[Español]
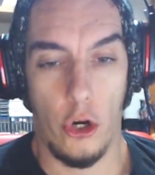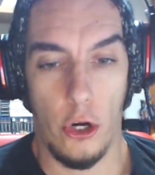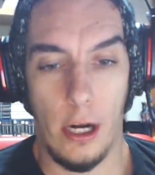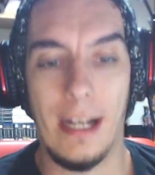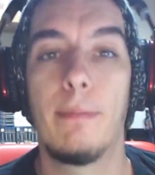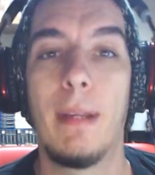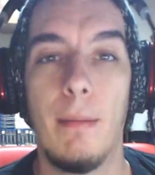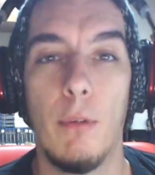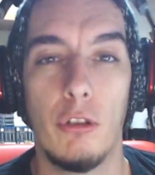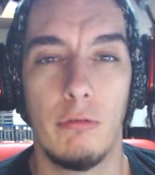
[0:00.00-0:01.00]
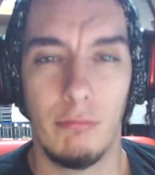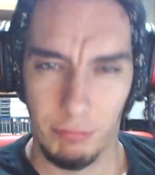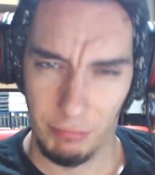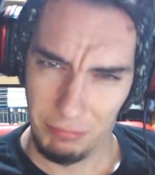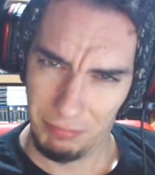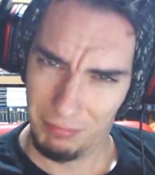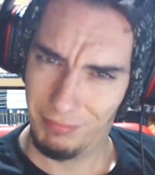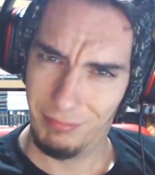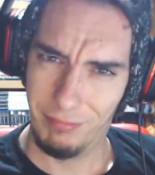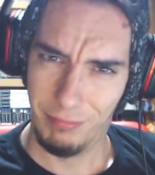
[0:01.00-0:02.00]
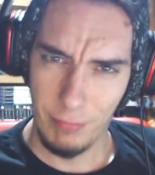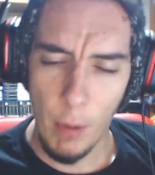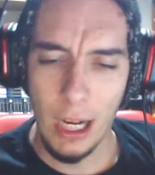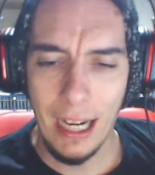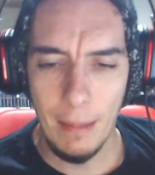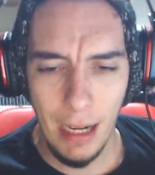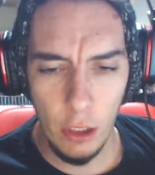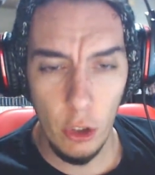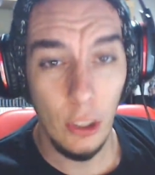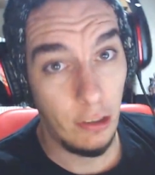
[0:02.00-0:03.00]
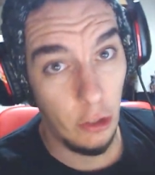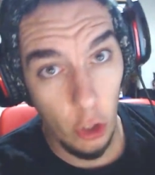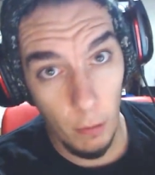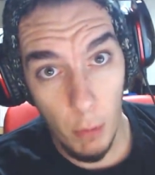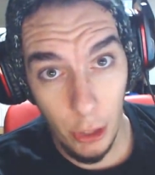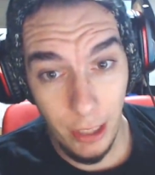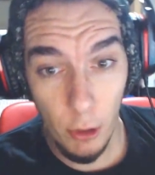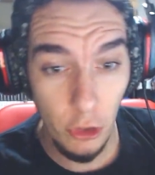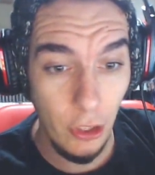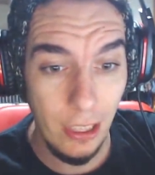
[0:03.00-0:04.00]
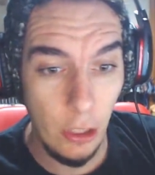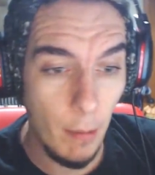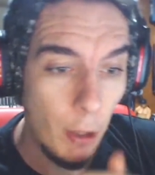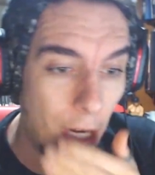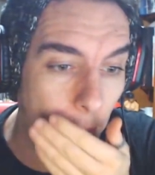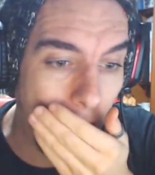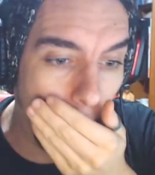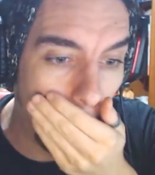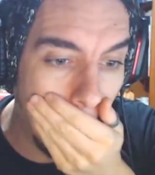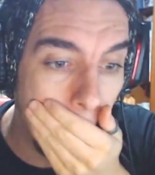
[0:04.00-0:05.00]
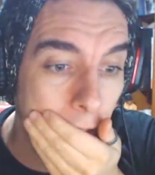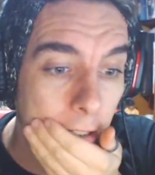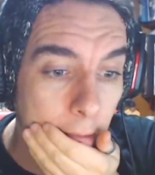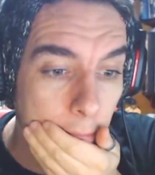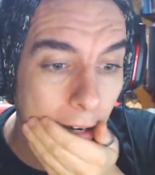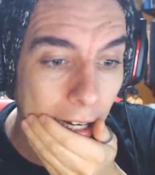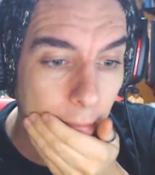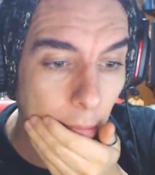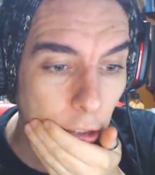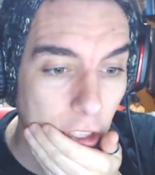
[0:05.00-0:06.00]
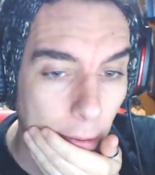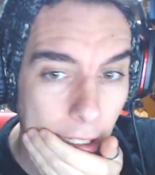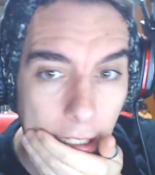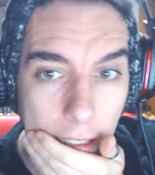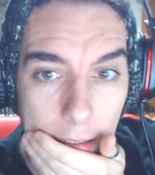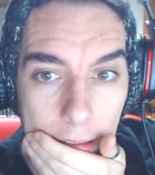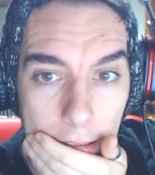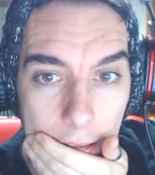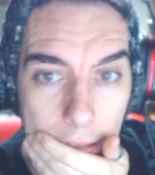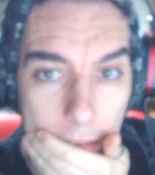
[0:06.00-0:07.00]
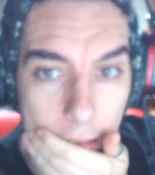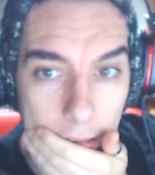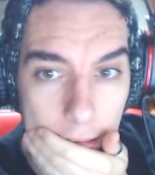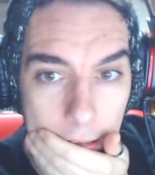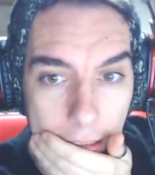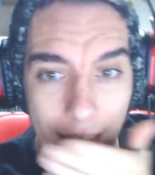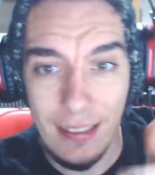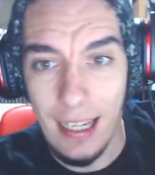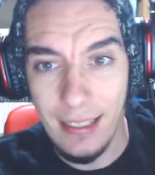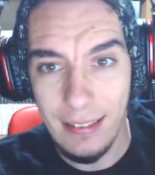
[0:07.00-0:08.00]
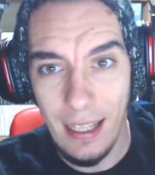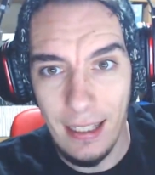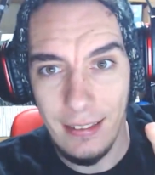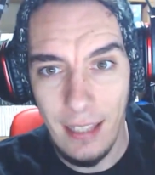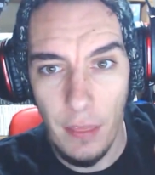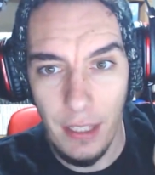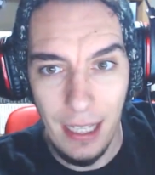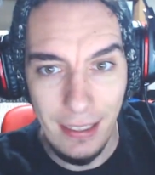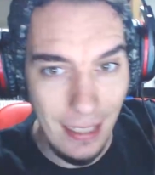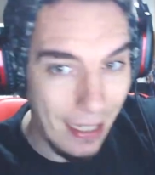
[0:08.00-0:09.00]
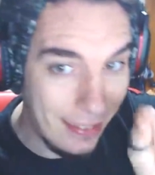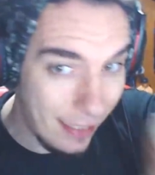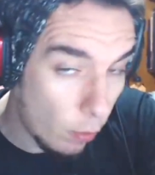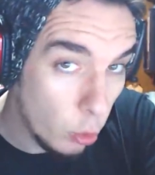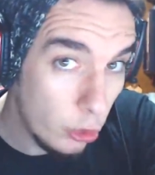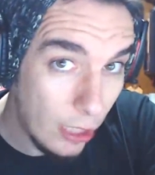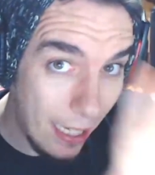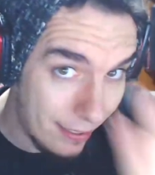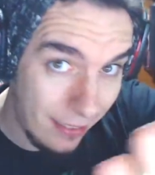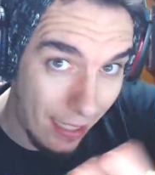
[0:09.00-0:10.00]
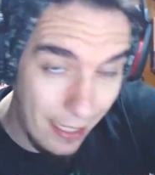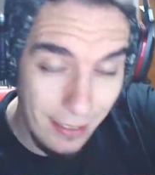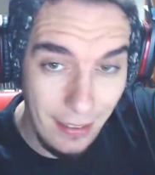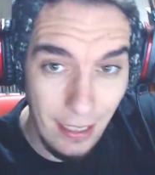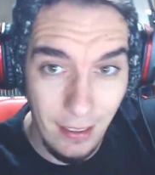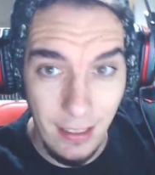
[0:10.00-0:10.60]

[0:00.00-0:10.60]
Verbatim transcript: Respiremos. Vamos a calmarnos, que si no nos morimos y no vemos la película. Vale, vamos a ver. Esta, esta, esta cena, esta, esta justa, esta, esta,